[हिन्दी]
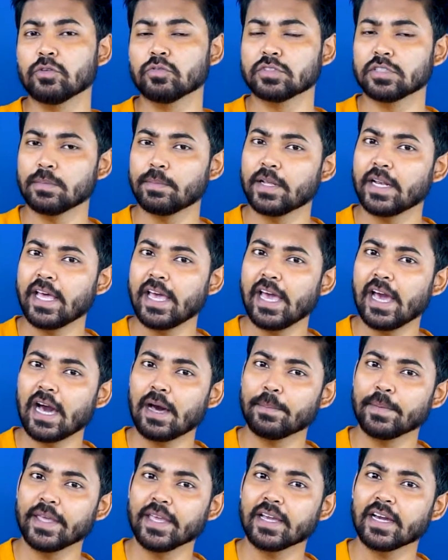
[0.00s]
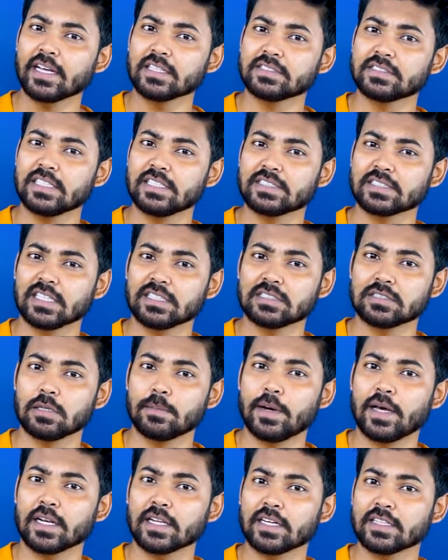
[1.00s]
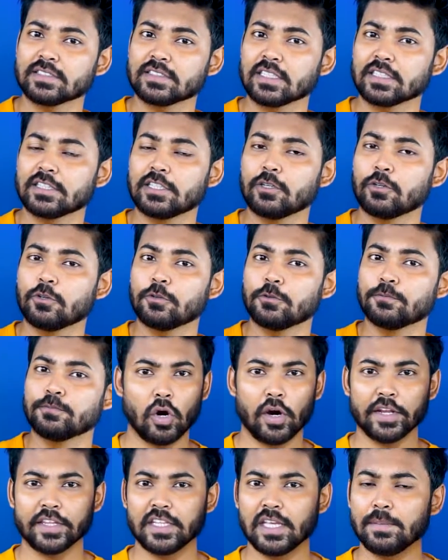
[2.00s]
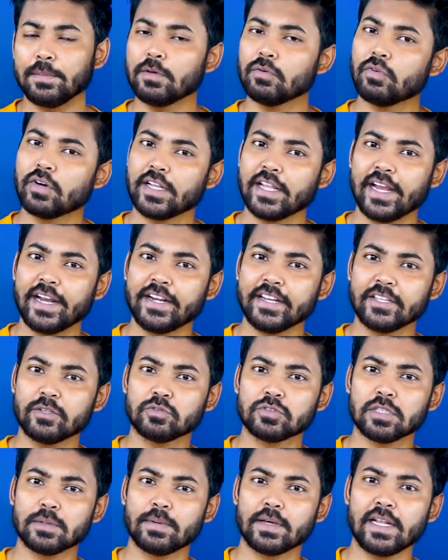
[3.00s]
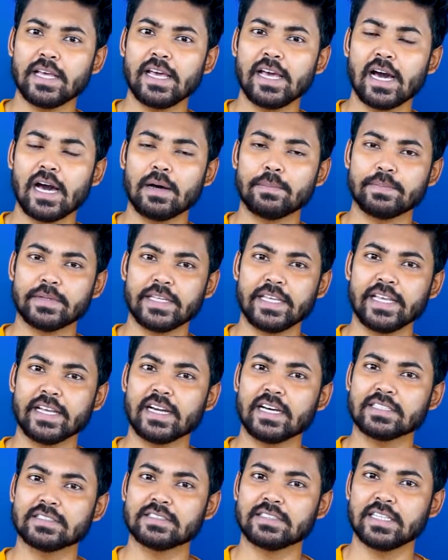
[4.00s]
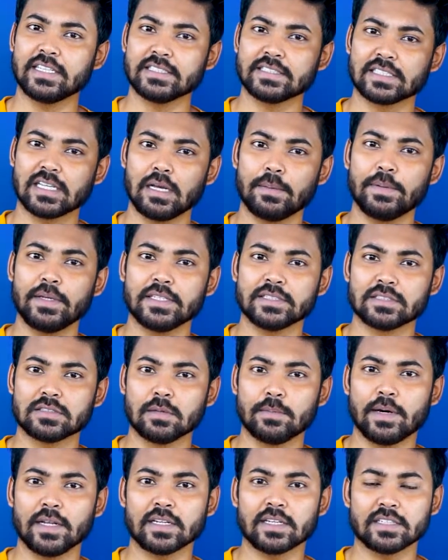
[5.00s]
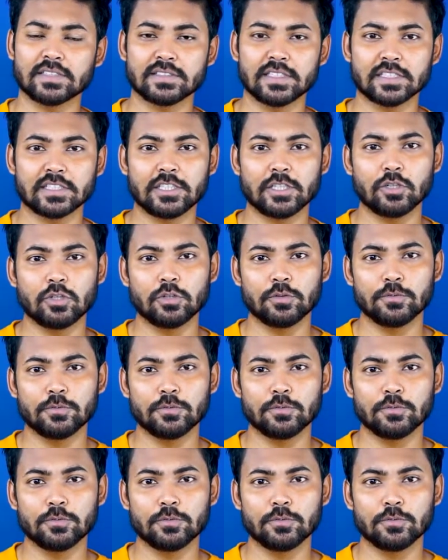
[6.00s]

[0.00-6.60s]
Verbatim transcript: यूजेबल है आप एक हाथ से इसका इस्तेमाल कर सकते हो और ये भी वन हैंड यूजेबल है आप एक हाथ से इसका भी इस्तेमाल कर सकते हो